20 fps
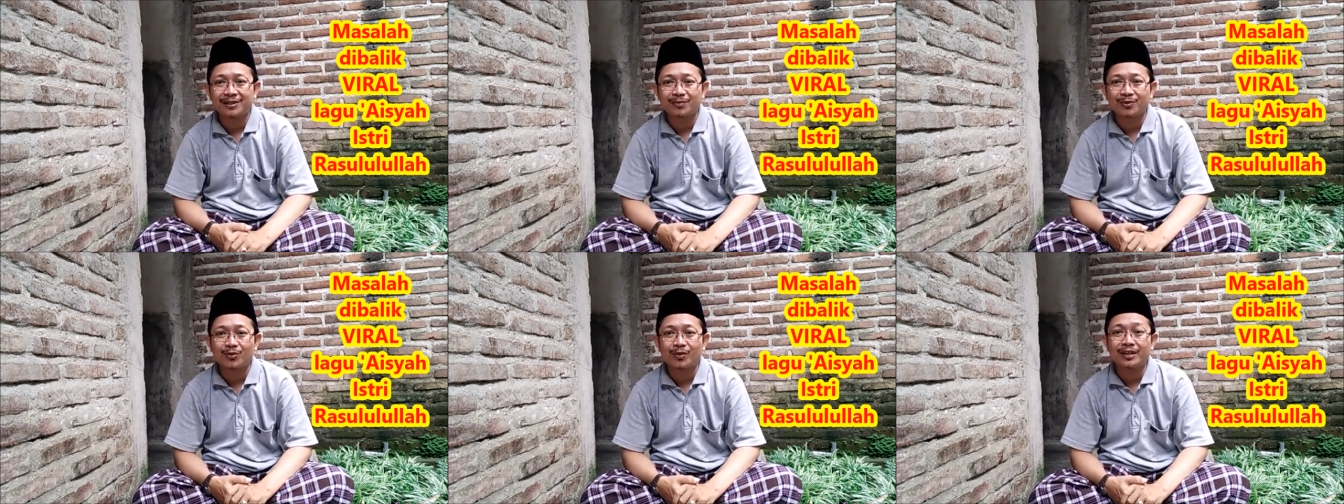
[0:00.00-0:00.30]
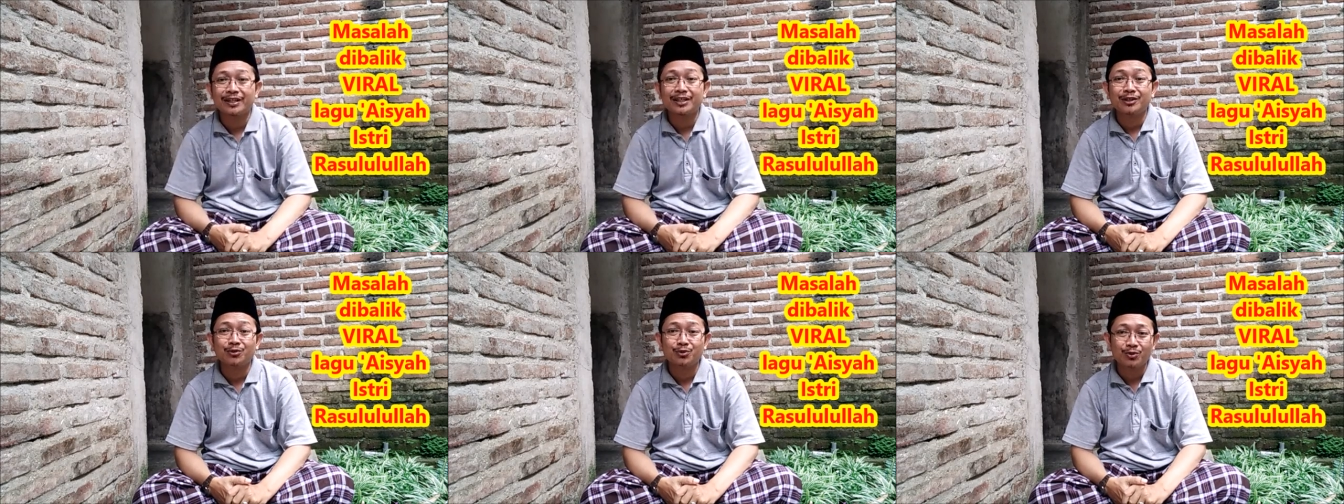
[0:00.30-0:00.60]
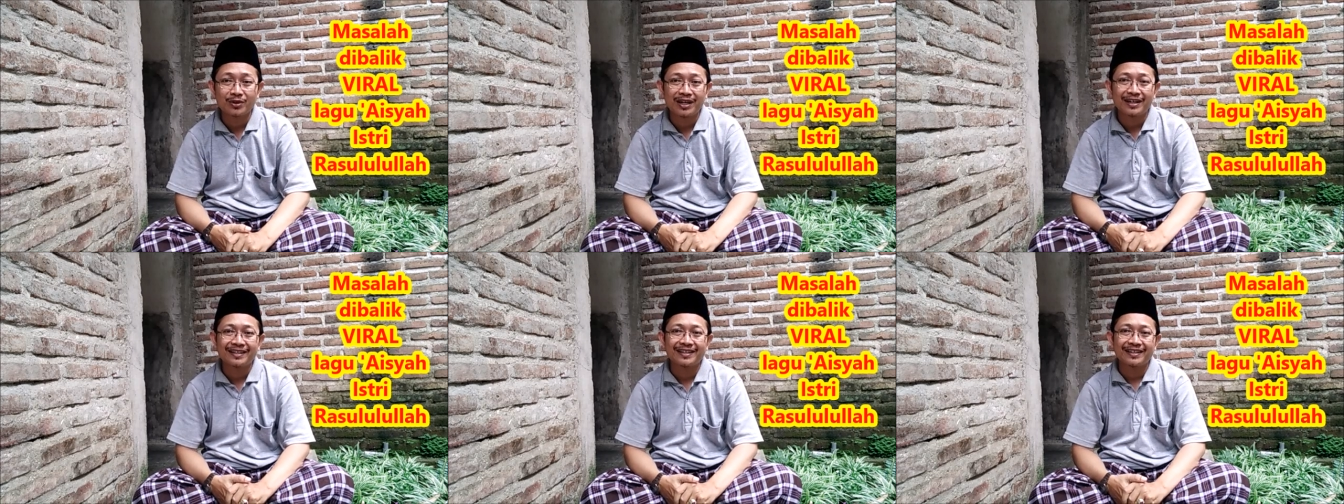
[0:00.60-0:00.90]
di bawah
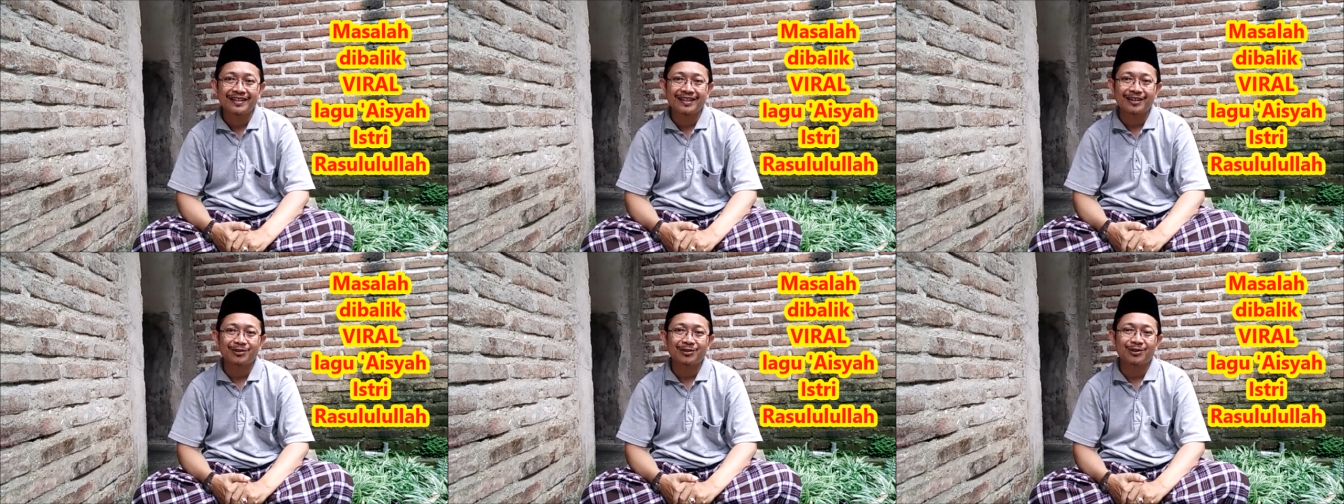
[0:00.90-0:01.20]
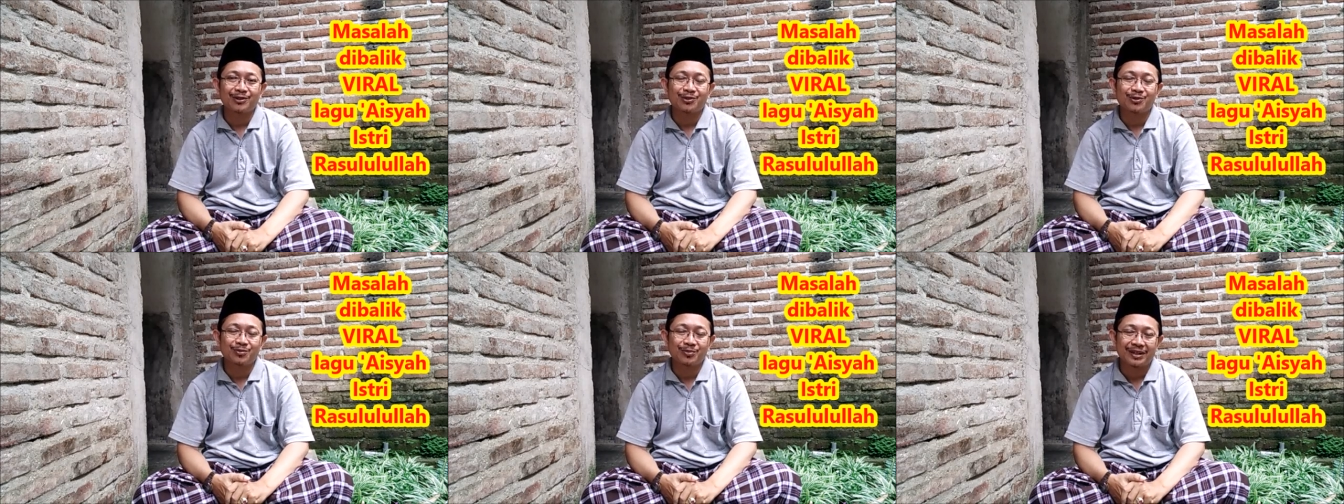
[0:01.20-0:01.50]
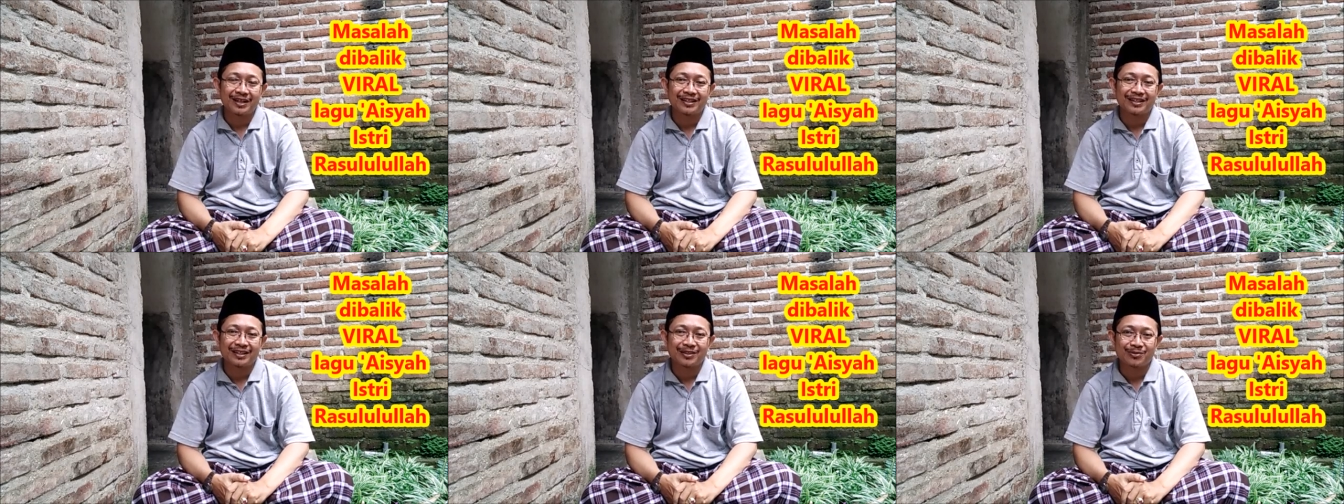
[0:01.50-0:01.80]
lindungan dari Allah
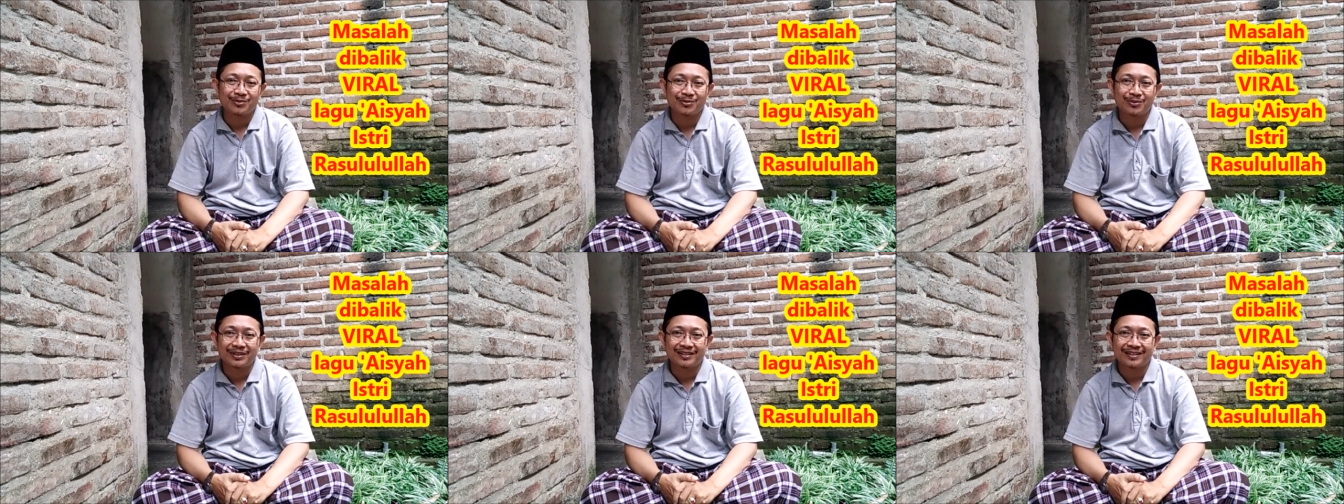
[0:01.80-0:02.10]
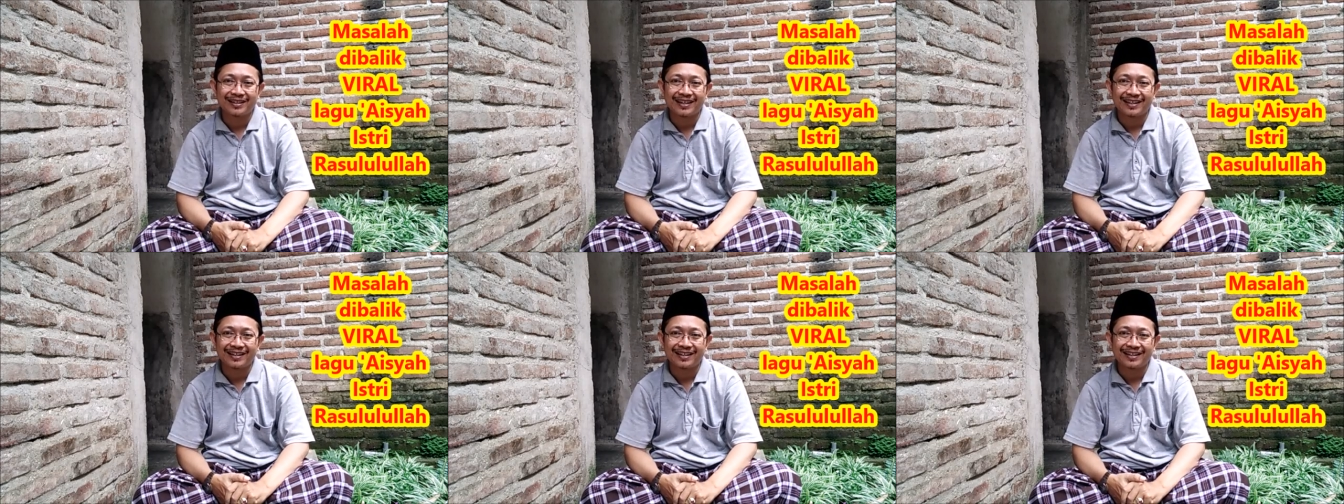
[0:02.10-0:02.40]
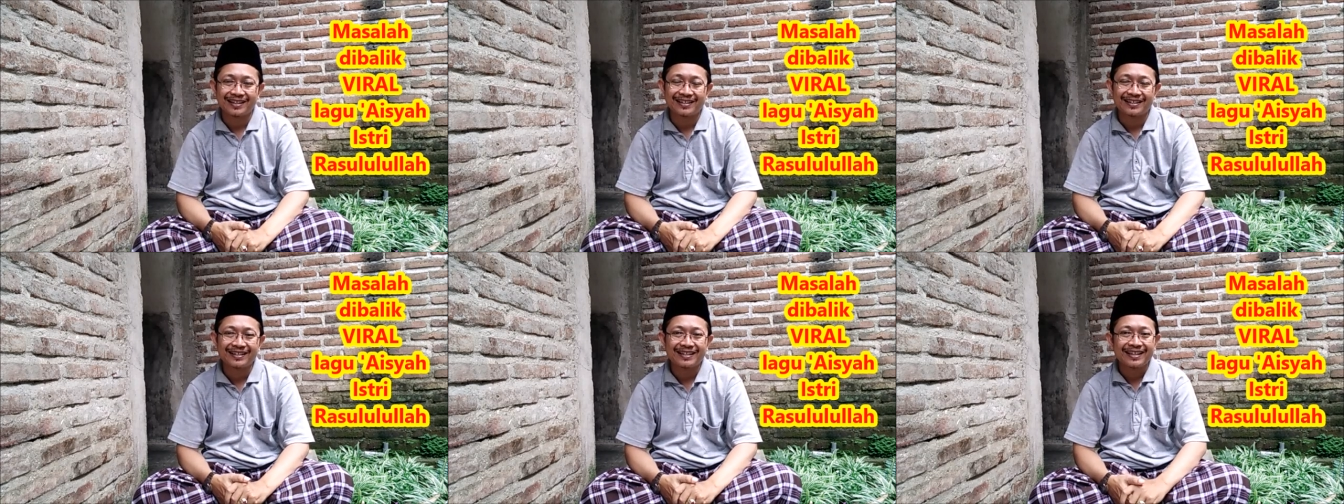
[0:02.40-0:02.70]
Subhanahu wa
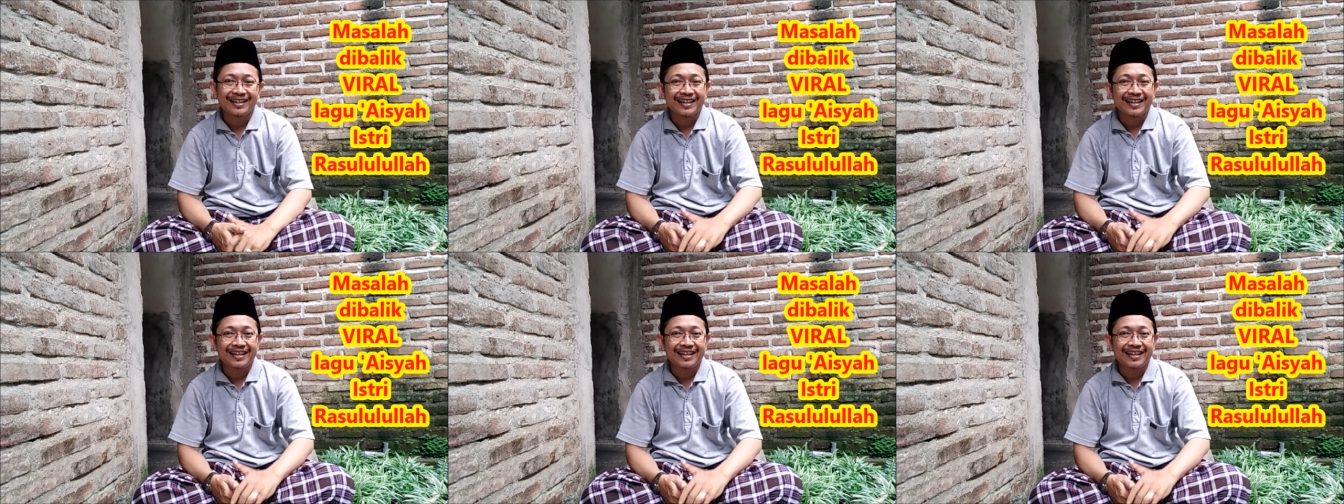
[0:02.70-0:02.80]
taala.